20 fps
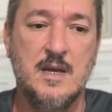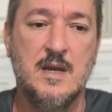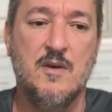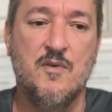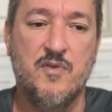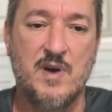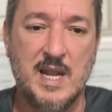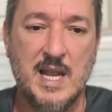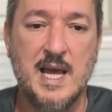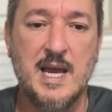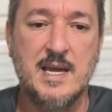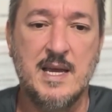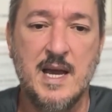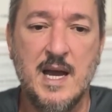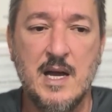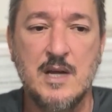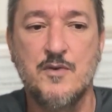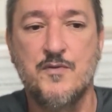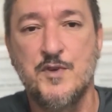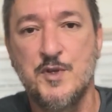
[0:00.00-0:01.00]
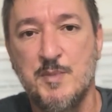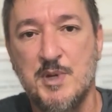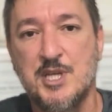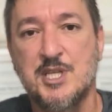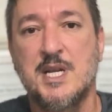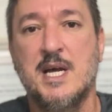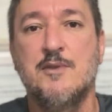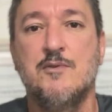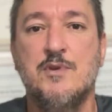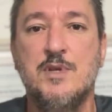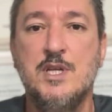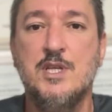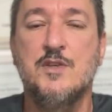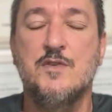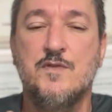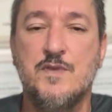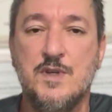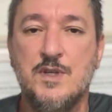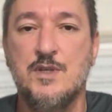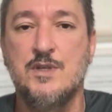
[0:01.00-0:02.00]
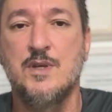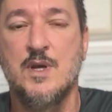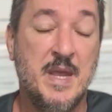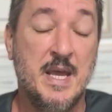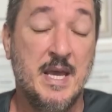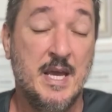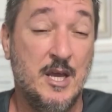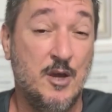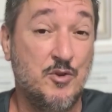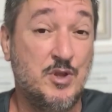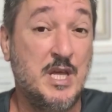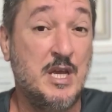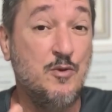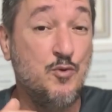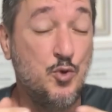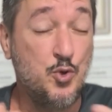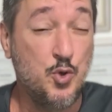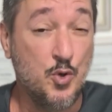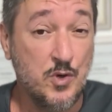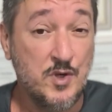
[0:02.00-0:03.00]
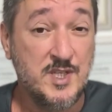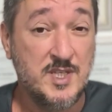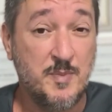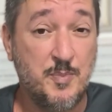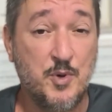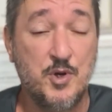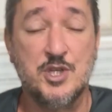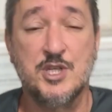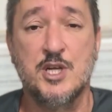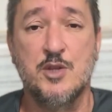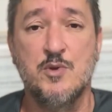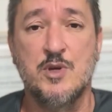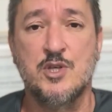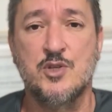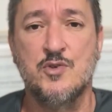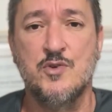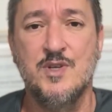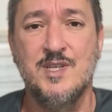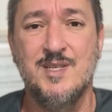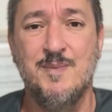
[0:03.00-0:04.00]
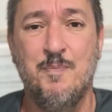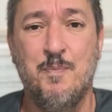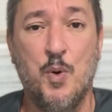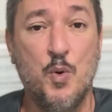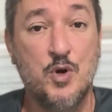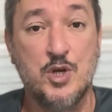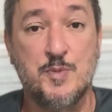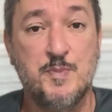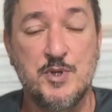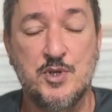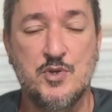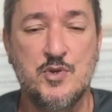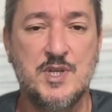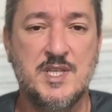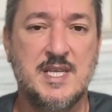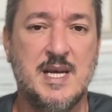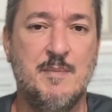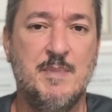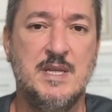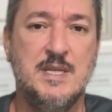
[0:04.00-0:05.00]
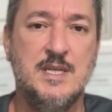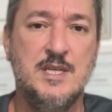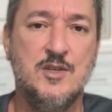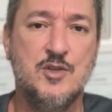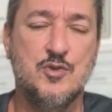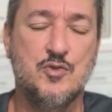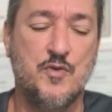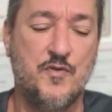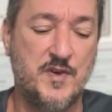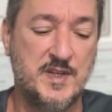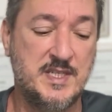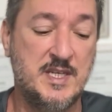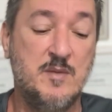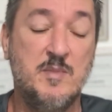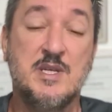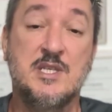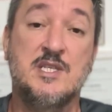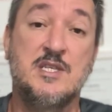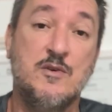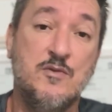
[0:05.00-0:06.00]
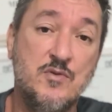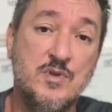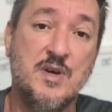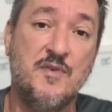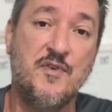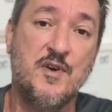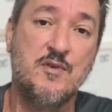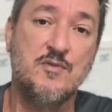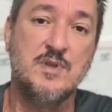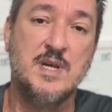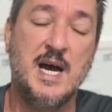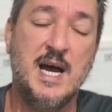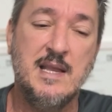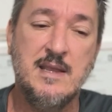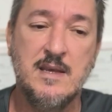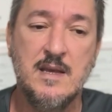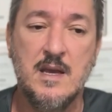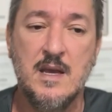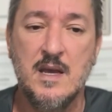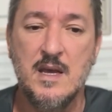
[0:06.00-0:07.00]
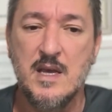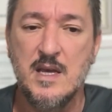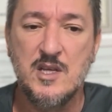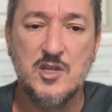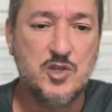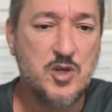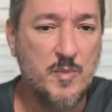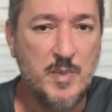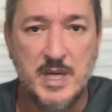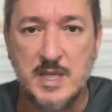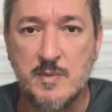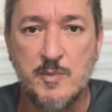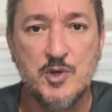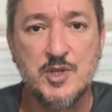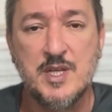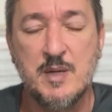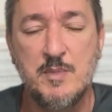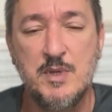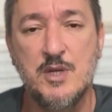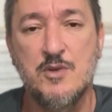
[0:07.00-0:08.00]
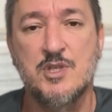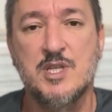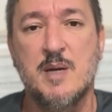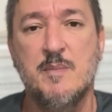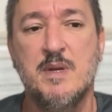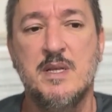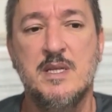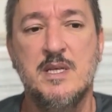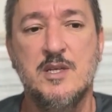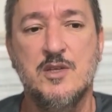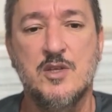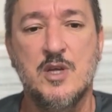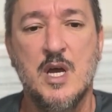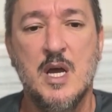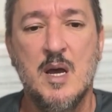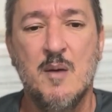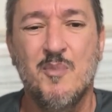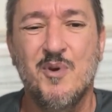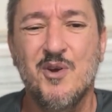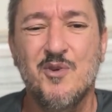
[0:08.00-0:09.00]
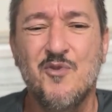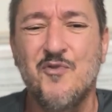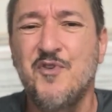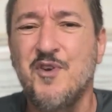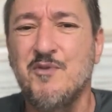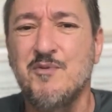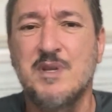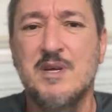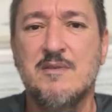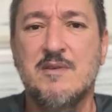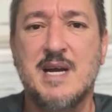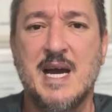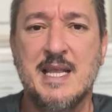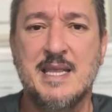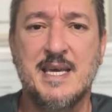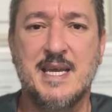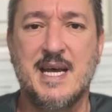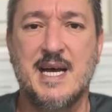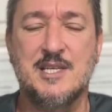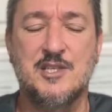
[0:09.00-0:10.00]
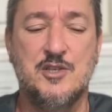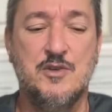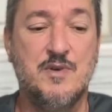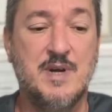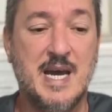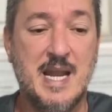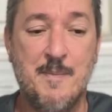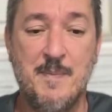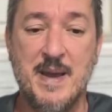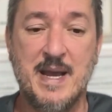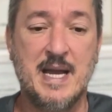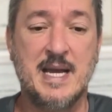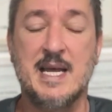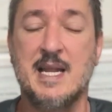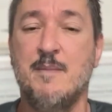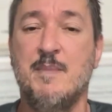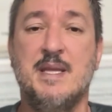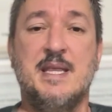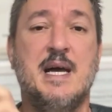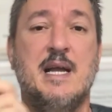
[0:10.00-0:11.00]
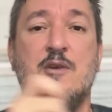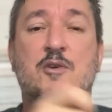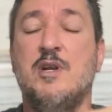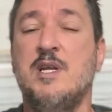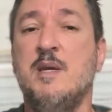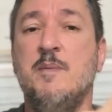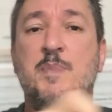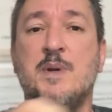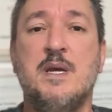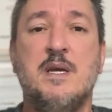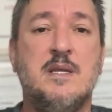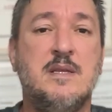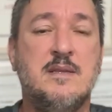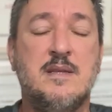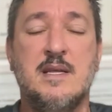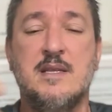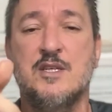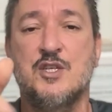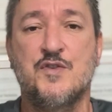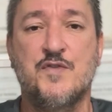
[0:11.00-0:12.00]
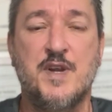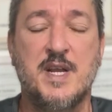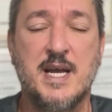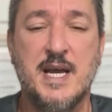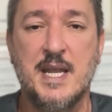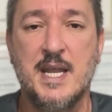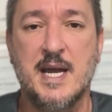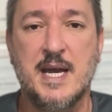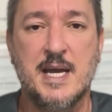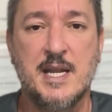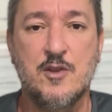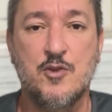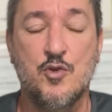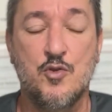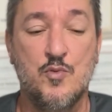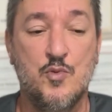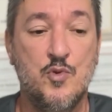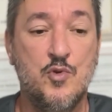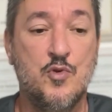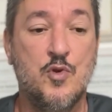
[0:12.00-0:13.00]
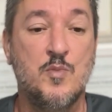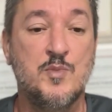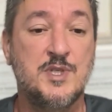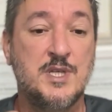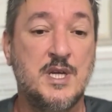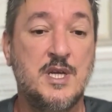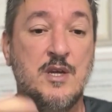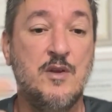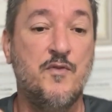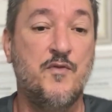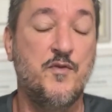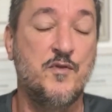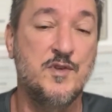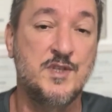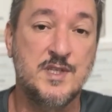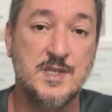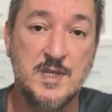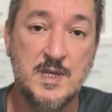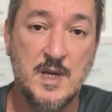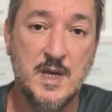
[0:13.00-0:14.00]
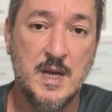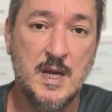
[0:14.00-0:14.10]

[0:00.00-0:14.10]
falar que ah, eu fiz mestrado nisso, fiz eu tenho 12 pós-graduações e poucas pessoas sabem disso. Estou fazendo minha segunda faculdade e somente meus amigos sabem disso, porque eu não fico dando carteiraço. E o cara pega aquela medalha olímpica e tenta esfregar na cara de todo mundo como se aquilo fosse